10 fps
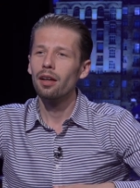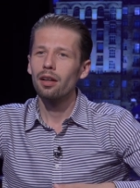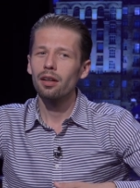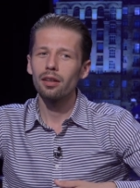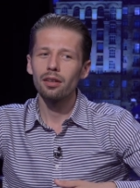
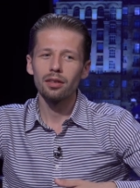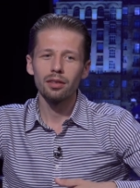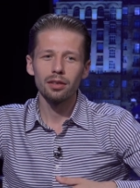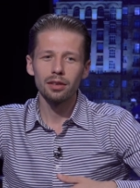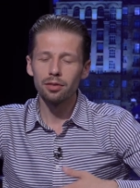
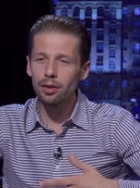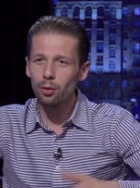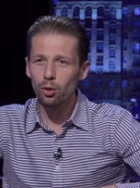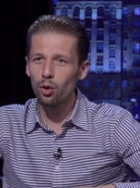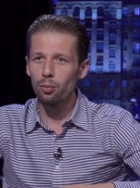э, совсем
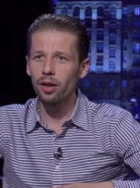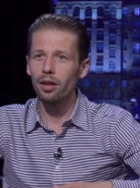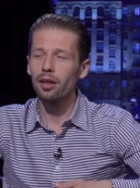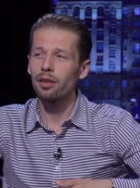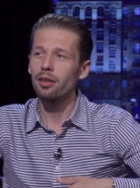другое
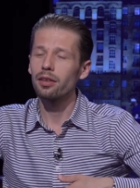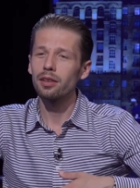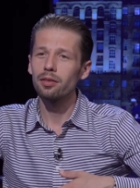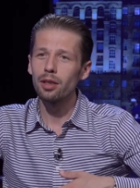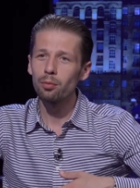поколение,
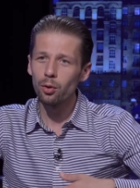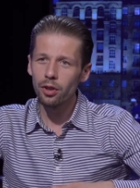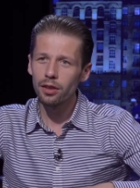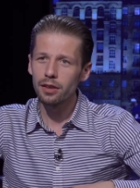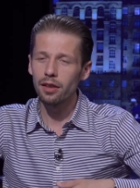совсем
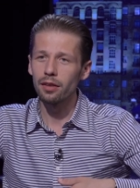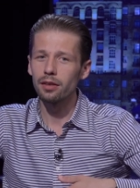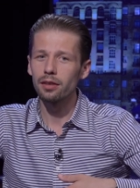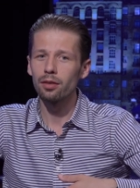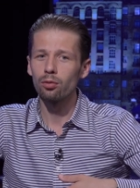другие
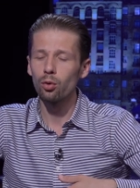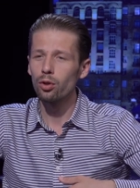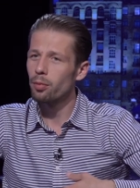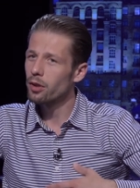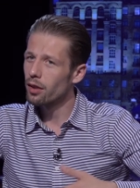ценности,
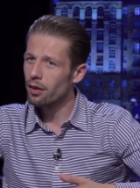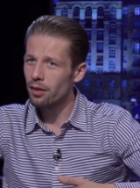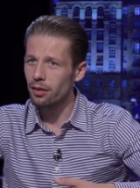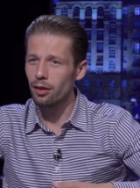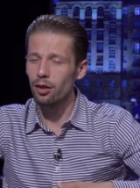вроде бы
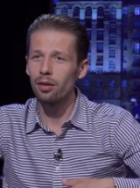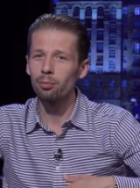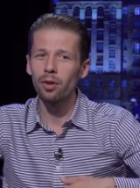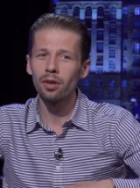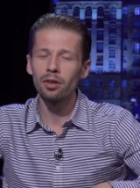толерантный,
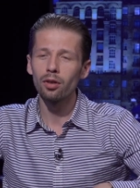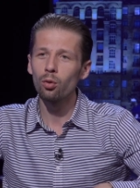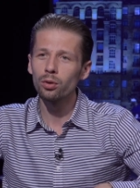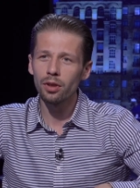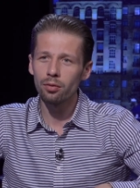по
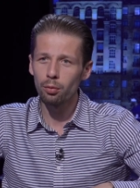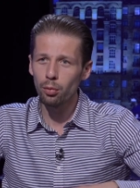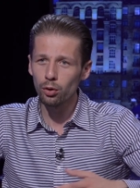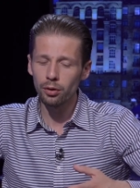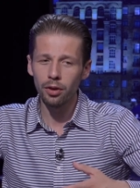острым
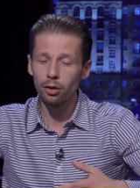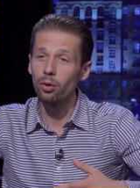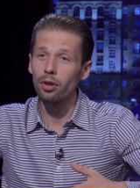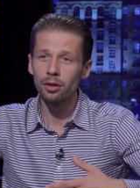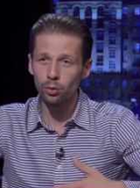вопросам,
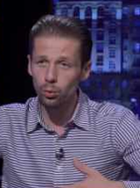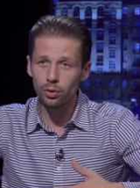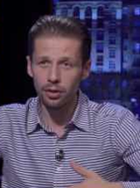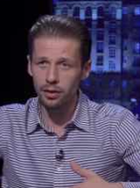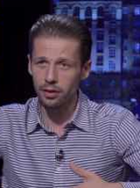которые
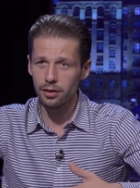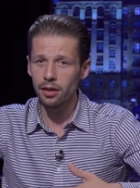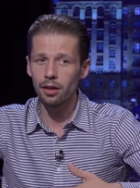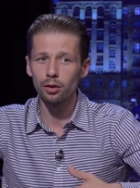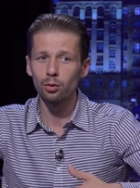искусственно
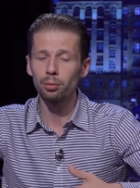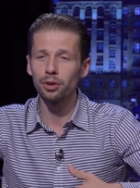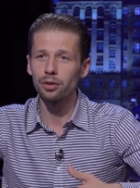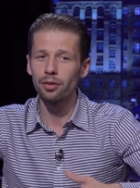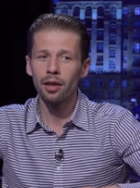заострялись в
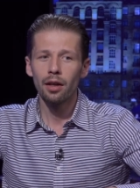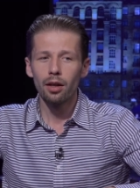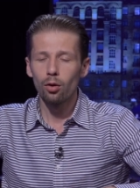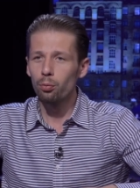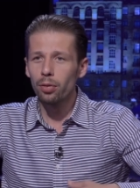обществе.
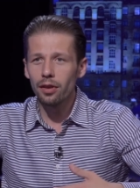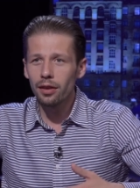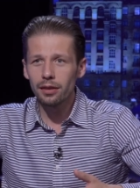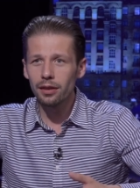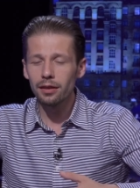Он
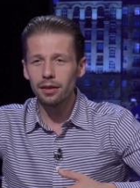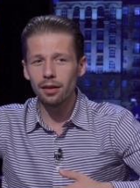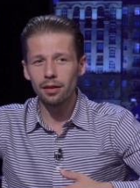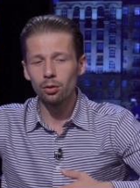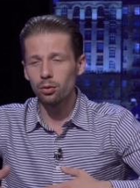пытается
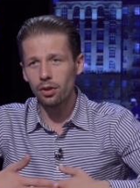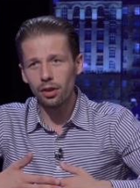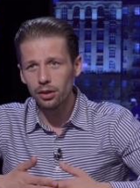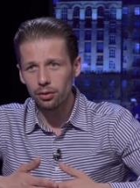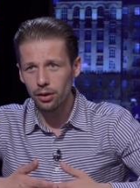искать, ну,
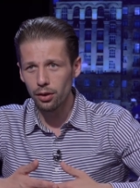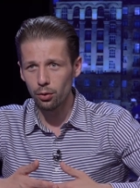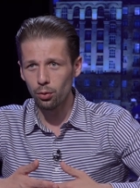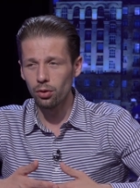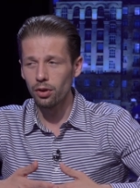сглаживать эти
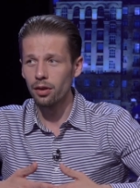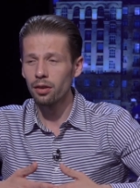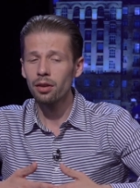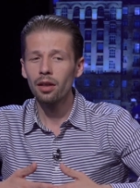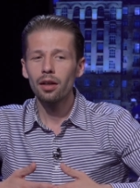углы,
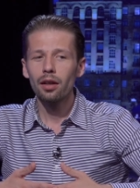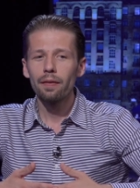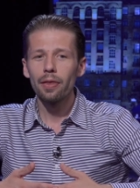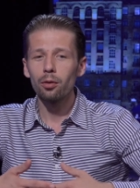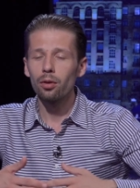да?
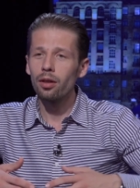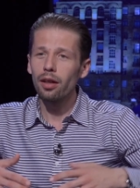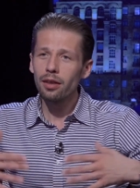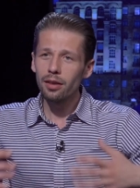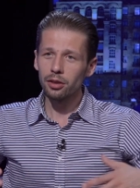Ну, и
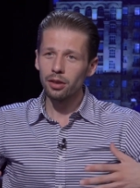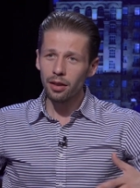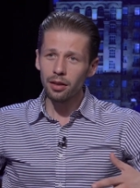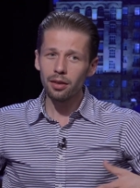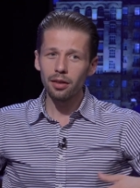эти
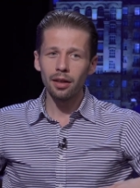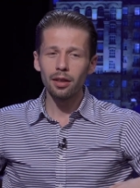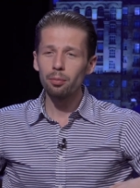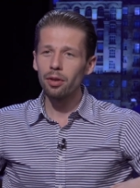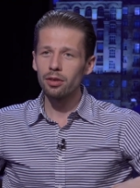ожидания,
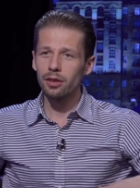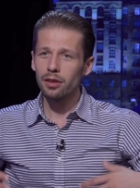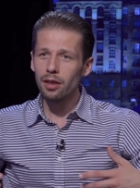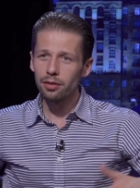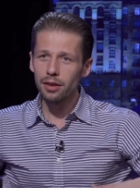они
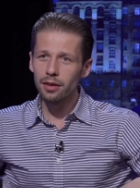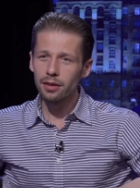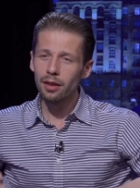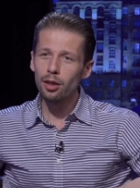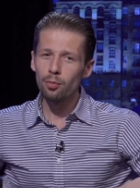превозносили все
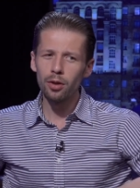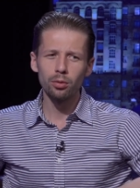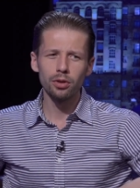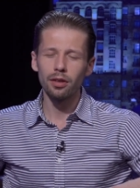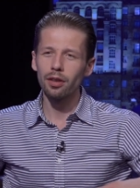остальные
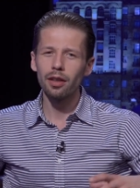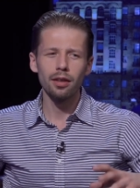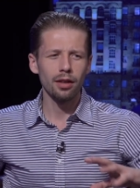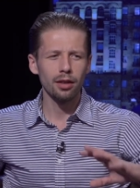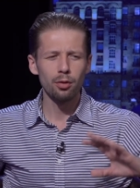минусы, такие как